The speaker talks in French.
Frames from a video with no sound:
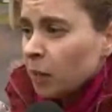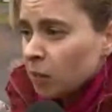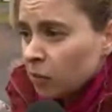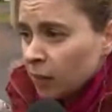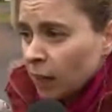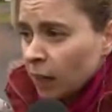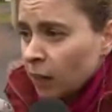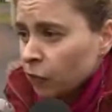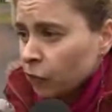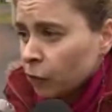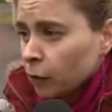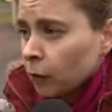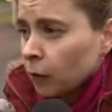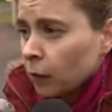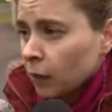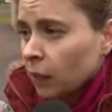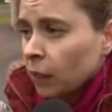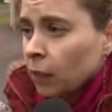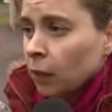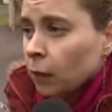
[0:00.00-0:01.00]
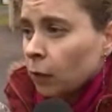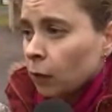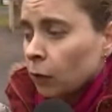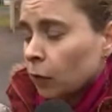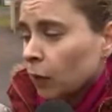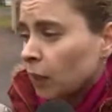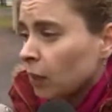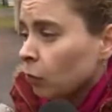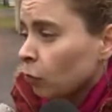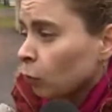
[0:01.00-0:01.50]
messages euh,
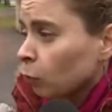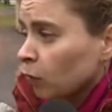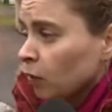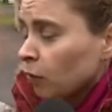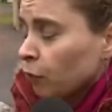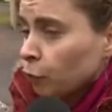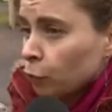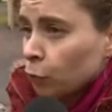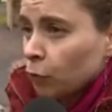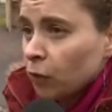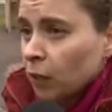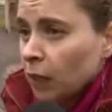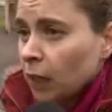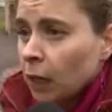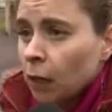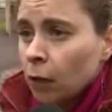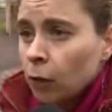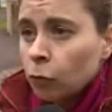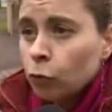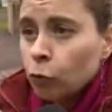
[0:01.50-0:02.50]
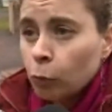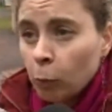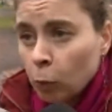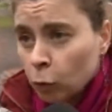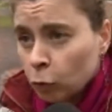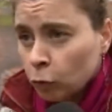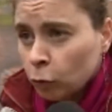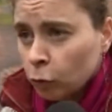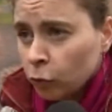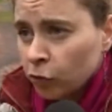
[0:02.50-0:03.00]
qui, sont diffusés sont
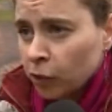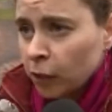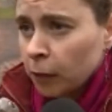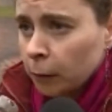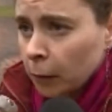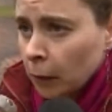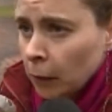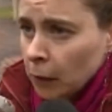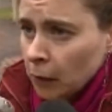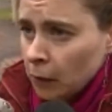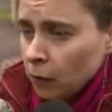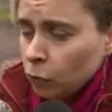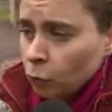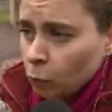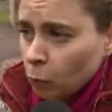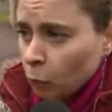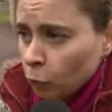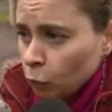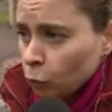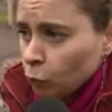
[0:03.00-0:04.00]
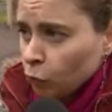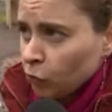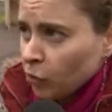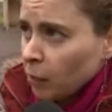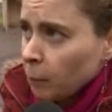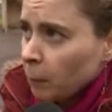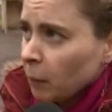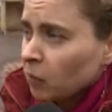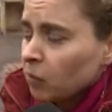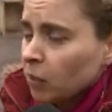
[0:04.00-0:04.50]
mensongers. Ils sont
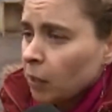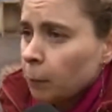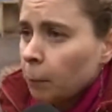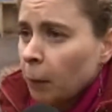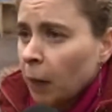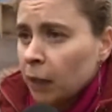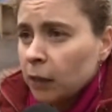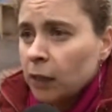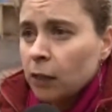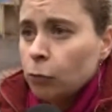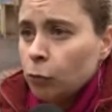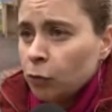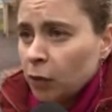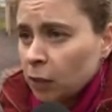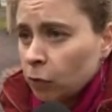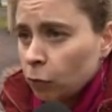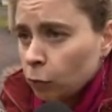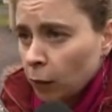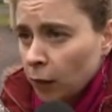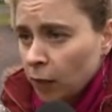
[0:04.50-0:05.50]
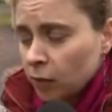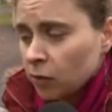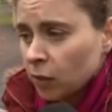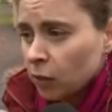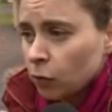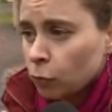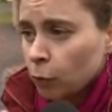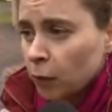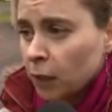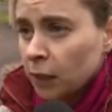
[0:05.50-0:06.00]
mensongers parce qu'ils parlent d'éducation à la
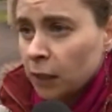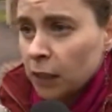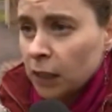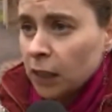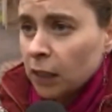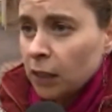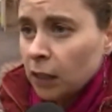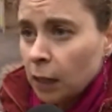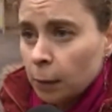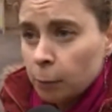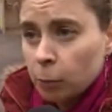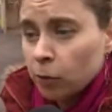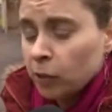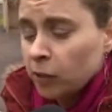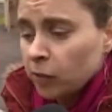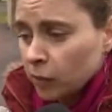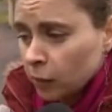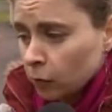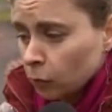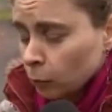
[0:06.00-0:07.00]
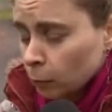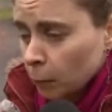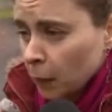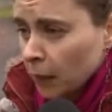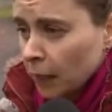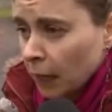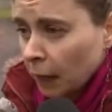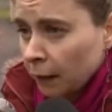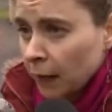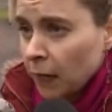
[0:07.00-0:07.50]
sexualité dès la petite section
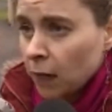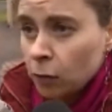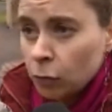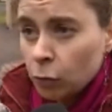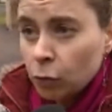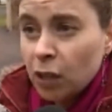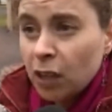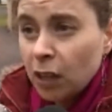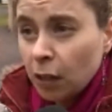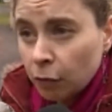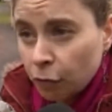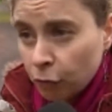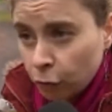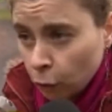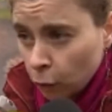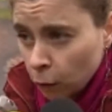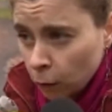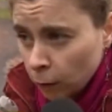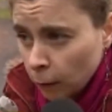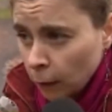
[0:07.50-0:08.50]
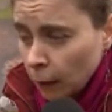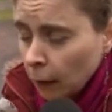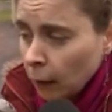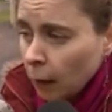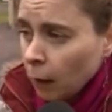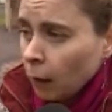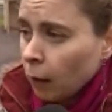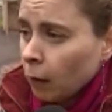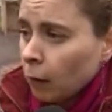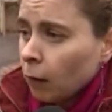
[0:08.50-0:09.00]
maternelle, ce qui est faux,
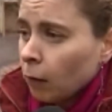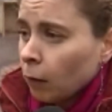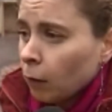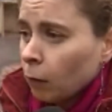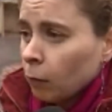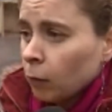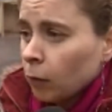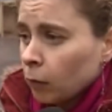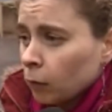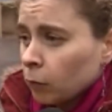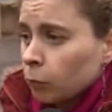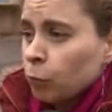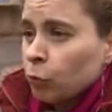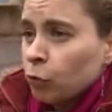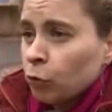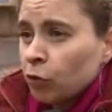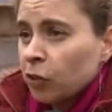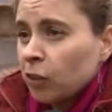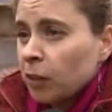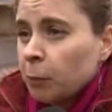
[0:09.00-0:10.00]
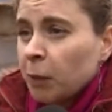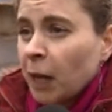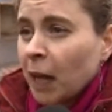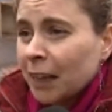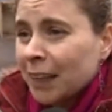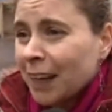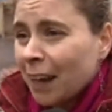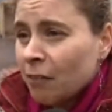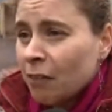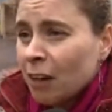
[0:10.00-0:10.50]
euh, puisque c'est
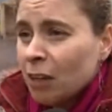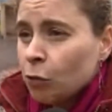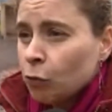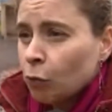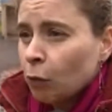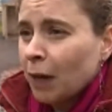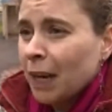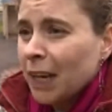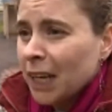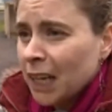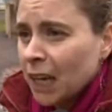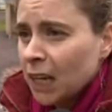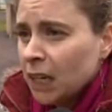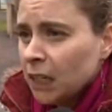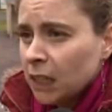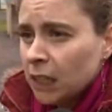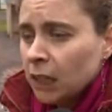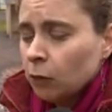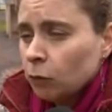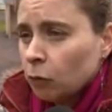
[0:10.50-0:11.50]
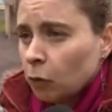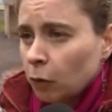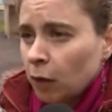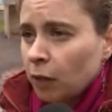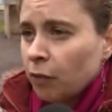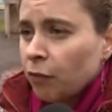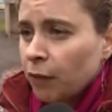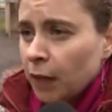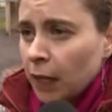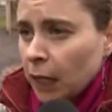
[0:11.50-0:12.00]
bien un travail sur l'égalité entre
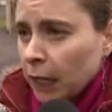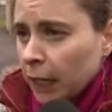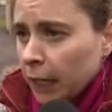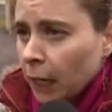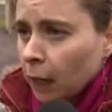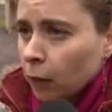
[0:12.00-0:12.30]
les filles et les